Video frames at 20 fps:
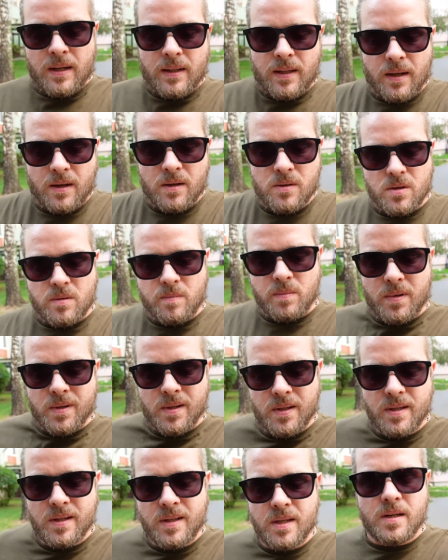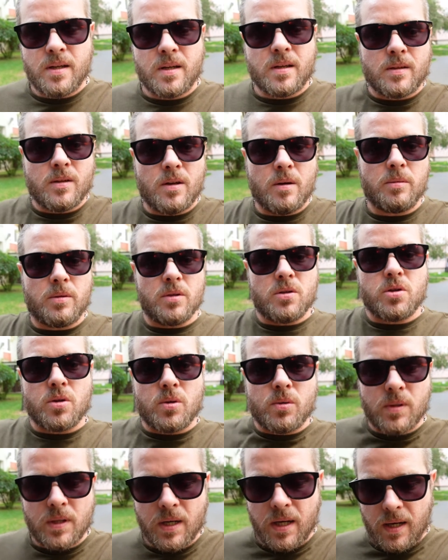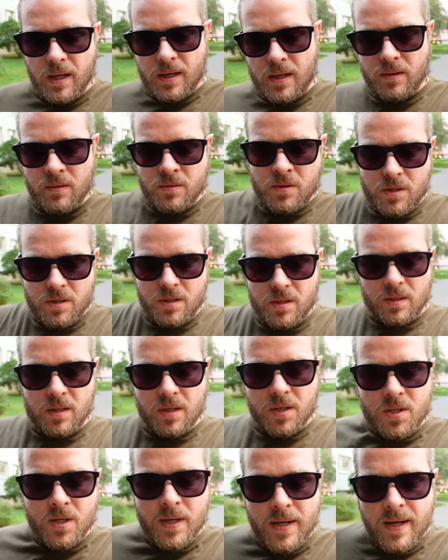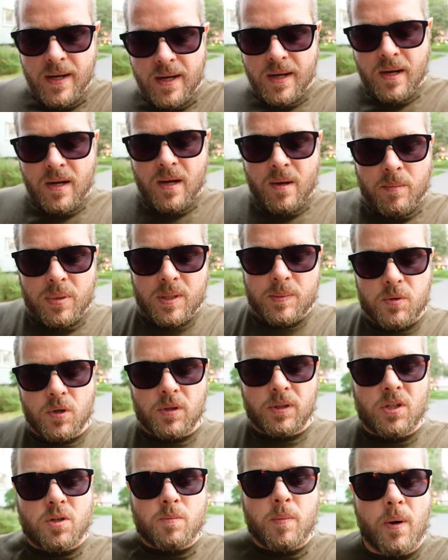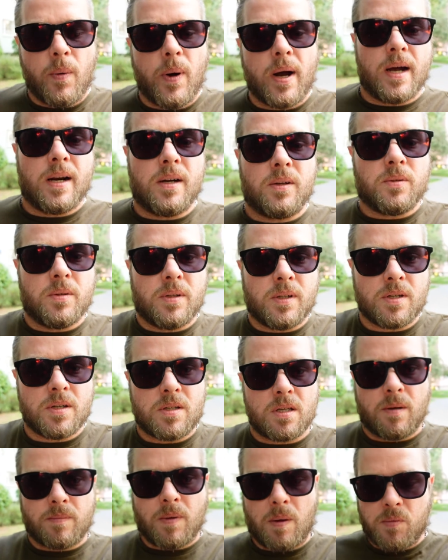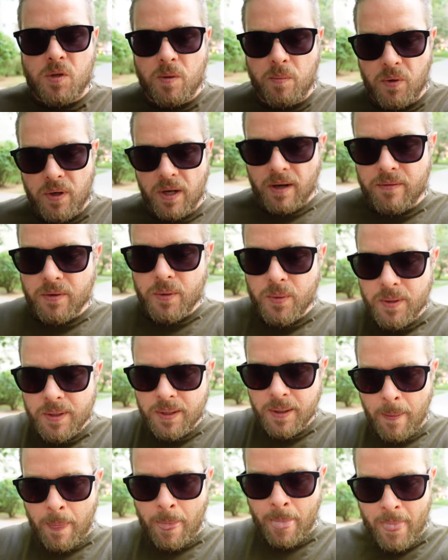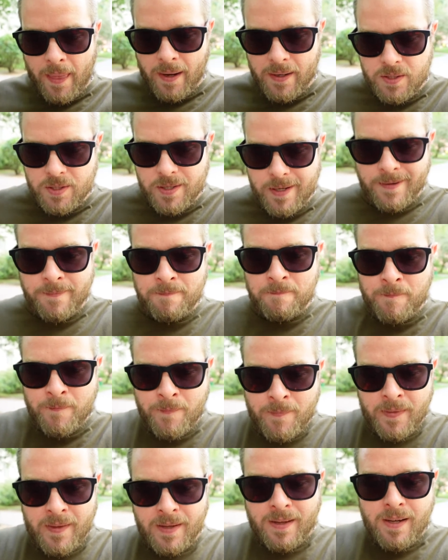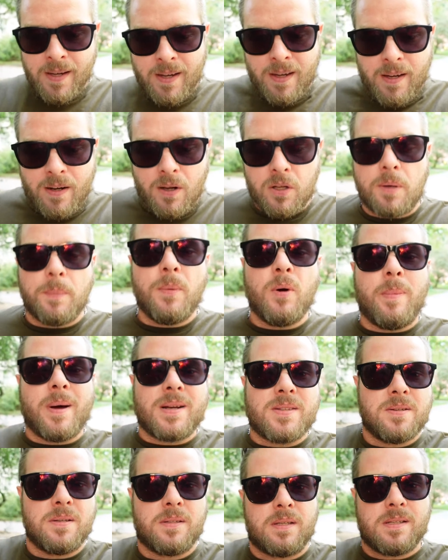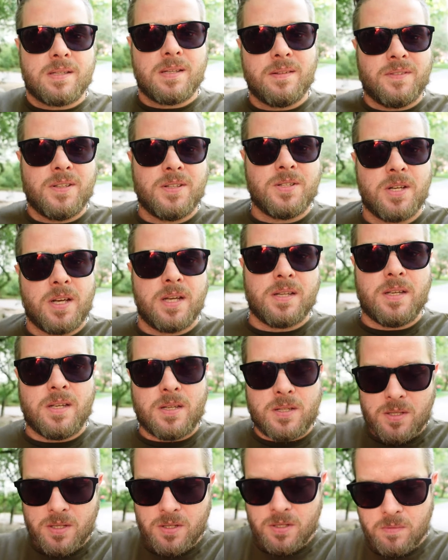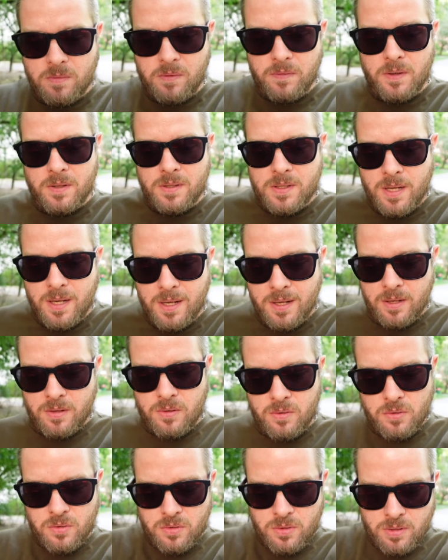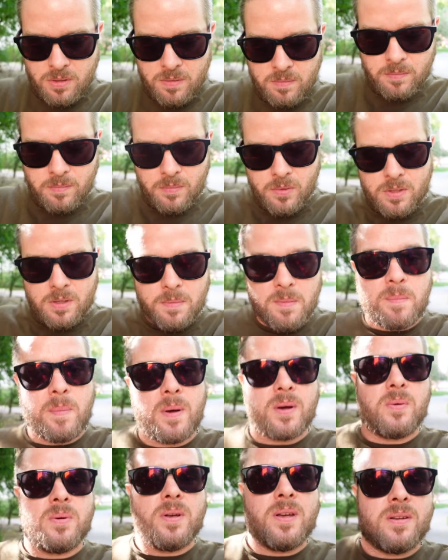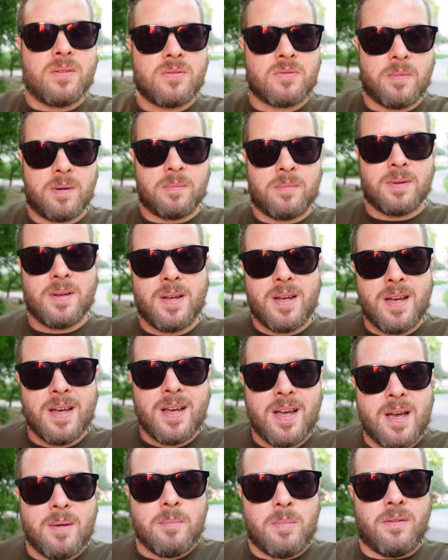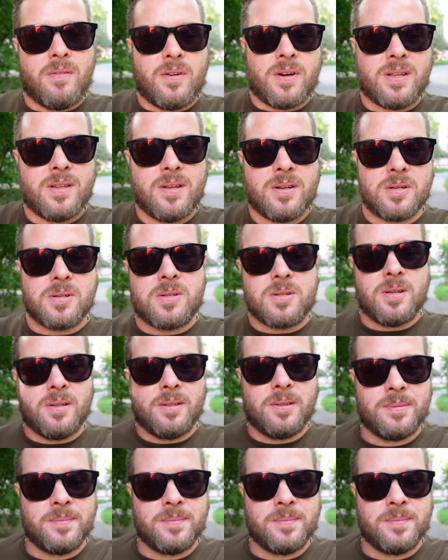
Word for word: tego, żeby domknąć rundę, a jednocześnie też posprzątać bałagan, który gdzieś tam nam się pojawił. Także no to był bardzo intensywny dzień i szczerze mówiąc już mózg mi paruje, już mam powoli dość.